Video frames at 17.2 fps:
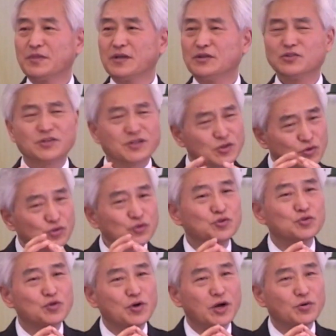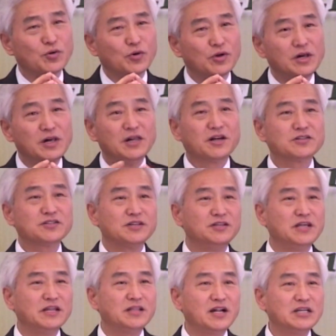그렇게 순수하고. 그래서
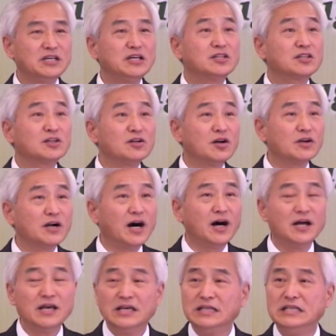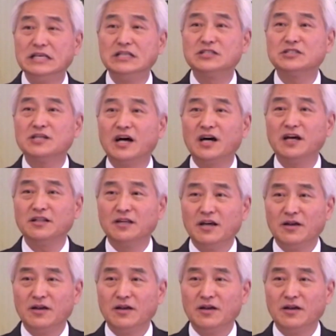옛날 히틀러가 이 차